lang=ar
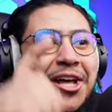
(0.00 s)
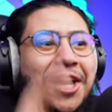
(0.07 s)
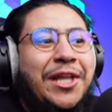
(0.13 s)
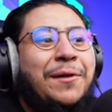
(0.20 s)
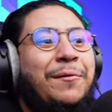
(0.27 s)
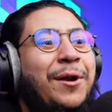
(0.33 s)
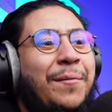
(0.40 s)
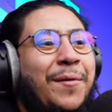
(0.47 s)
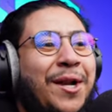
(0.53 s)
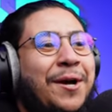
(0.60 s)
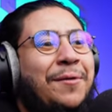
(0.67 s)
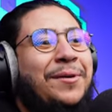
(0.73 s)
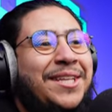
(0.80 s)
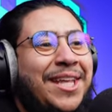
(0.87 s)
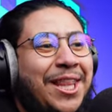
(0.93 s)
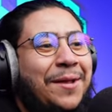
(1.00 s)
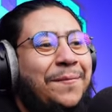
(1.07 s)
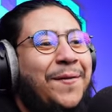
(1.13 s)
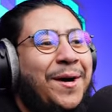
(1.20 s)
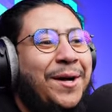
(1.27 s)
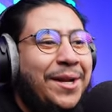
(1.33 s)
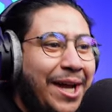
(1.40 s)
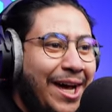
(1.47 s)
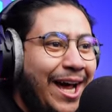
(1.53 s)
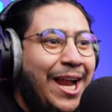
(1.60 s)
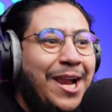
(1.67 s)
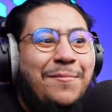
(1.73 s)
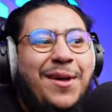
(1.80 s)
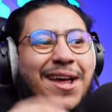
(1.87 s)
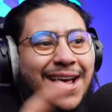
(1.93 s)
اكتبوا لي بالكومنت اذا تبغوني
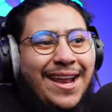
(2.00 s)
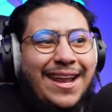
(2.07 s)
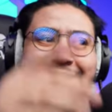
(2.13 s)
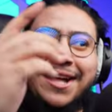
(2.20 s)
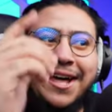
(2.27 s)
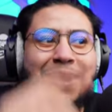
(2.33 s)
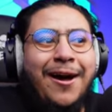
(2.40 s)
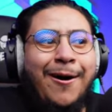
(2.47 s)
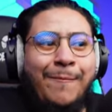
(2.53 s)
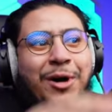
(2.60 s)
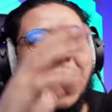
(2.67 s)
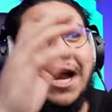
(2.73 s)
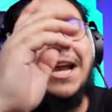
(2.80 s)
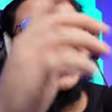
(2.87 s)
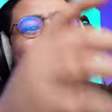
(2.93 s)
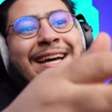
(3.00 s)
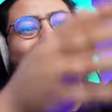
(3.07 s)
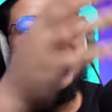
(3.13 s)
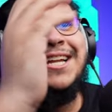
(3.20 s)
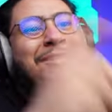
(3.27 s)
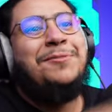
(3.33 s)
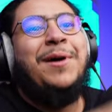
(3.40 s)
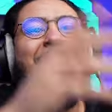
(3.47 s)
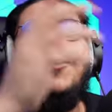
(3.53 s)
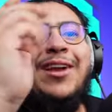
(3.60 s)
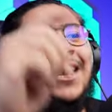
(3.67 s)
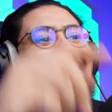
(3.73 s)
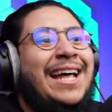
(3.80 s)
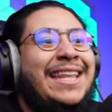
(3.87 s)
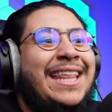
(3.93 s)
اعلم عيال القناة ونخليه عيال يجي معنا في
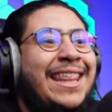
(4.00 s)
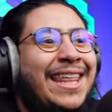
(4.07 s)
الحلقات